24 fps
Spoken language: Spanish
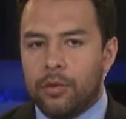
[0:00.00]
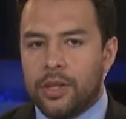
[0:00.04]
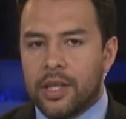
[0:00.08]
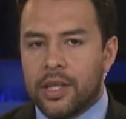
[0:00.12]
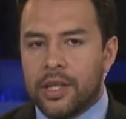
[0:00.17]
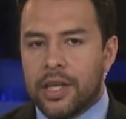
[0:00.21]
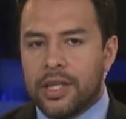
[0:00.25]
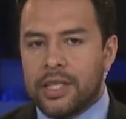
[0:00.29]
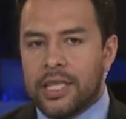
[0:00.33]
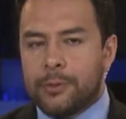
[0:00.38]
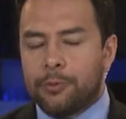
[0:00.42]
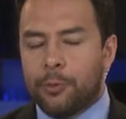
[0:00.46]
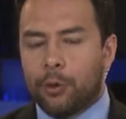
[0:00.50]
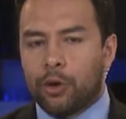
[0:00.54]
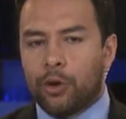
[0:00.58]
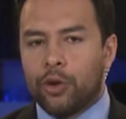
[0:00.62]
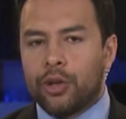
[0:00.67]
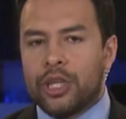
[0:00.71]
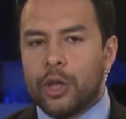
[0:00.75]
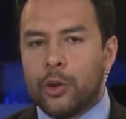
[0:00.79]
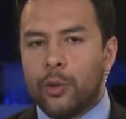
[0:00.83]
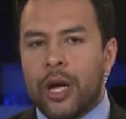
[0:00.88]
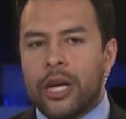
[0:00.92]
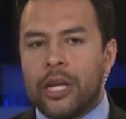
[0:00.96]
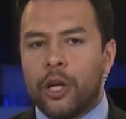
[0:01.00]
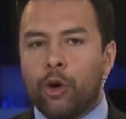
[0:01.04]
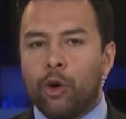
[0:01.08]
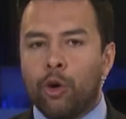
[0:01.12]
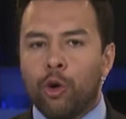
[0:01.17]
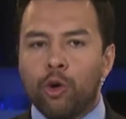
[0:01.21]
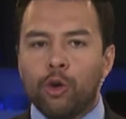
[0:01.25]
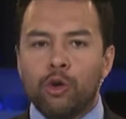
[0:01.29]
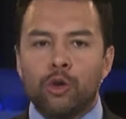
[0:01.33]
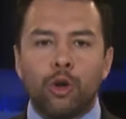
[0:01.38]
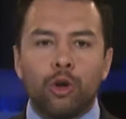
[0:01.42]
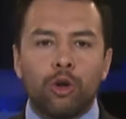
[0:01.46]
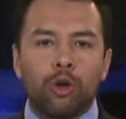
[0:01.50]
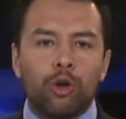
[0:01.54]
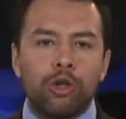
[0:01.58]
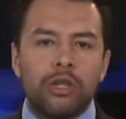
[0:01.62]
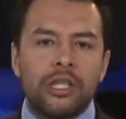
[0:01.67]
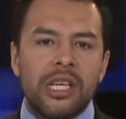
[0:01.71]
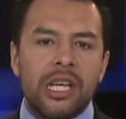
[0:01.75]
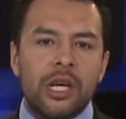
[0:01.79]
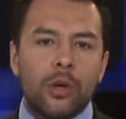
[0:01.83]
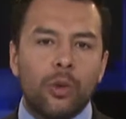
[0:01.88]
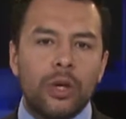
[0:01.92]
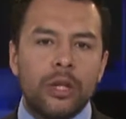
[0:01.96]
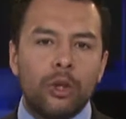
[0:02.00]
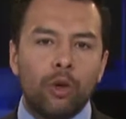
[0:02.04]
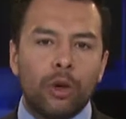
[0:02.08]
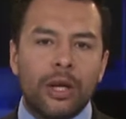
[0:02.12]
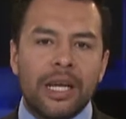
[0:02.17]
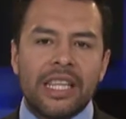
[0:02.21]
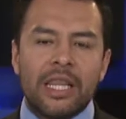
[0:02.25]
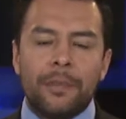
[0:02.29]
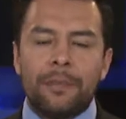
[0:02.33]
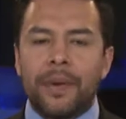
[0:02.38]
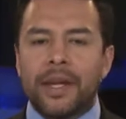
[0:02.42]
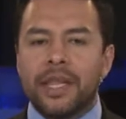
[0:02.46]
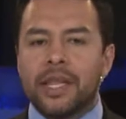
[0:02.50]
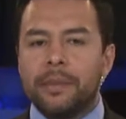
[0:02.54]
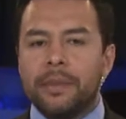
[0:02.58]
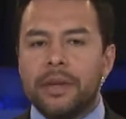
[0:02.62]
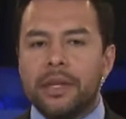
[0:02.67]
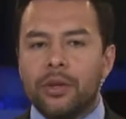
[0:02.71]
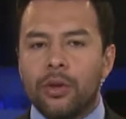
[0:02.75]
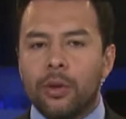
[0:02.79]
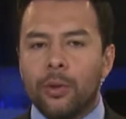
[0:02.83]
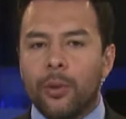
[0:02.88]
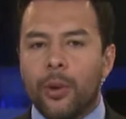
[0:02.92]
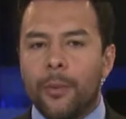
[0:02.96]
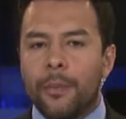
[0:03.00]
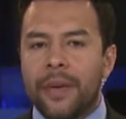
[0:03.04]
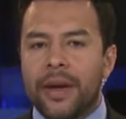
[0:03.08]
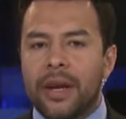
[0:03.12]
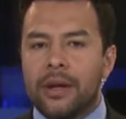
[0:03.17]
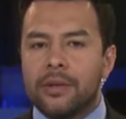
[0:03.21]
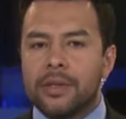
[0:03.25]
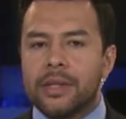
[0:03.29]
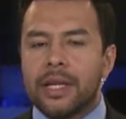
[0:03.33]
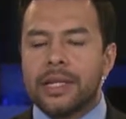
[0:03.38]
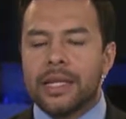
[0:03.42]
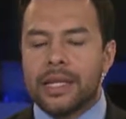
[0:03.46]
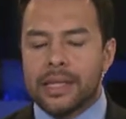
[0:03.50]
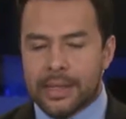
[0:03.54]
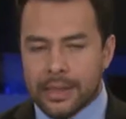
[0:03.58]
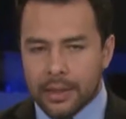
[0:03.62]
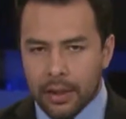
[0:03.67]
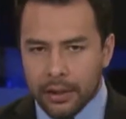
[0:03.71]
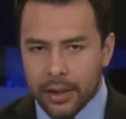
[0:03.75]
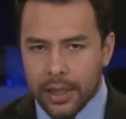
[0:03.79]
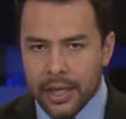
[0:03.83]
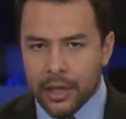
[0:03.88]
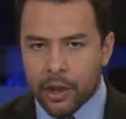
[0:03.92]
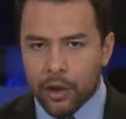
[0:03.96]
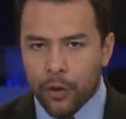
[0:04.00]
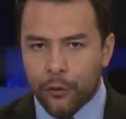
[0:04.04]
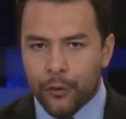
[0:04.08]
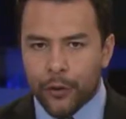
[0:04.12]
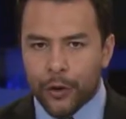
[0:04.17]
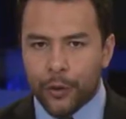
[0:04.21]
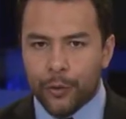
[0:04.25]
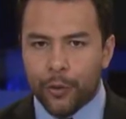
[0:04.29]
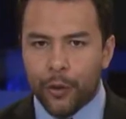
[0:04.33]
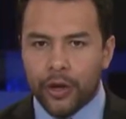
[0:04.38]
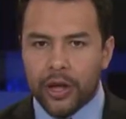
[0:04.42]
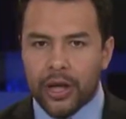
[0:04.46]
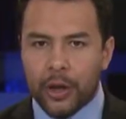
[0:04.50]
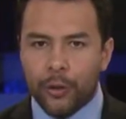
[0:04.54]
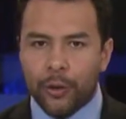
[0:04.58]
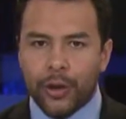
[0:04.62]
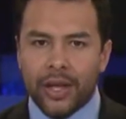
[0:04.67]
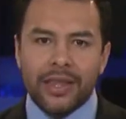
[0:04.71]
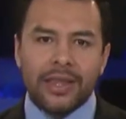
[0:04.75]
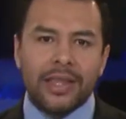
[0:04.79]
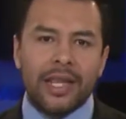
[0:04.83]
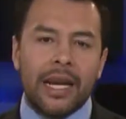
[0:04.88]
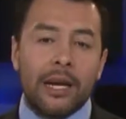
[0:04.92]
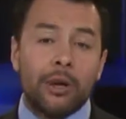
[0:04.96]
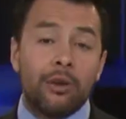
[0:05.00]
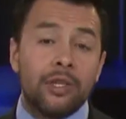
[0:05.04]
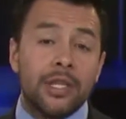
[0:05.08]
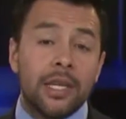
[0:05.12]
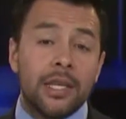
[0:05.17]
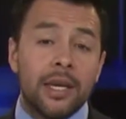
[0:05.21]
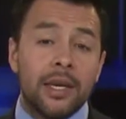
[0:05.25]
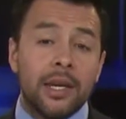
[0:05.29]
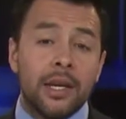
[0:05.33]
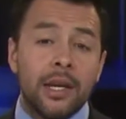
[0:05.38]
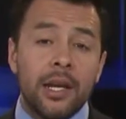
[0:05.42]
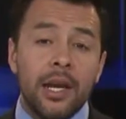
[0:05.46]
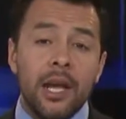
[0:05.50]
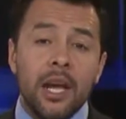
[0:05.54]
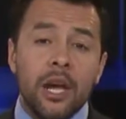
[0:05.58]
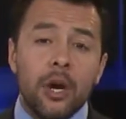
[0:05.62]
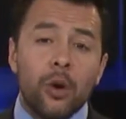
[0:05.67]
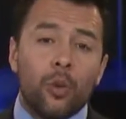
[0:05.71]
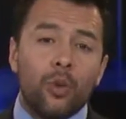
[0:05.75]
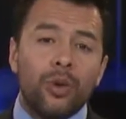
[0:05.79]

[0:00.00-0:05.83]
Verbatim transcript: gracias por continuar con nosotros y le cuento que el Departamento de Bomberos de Salt Lake confirmó que durante la noche de ayer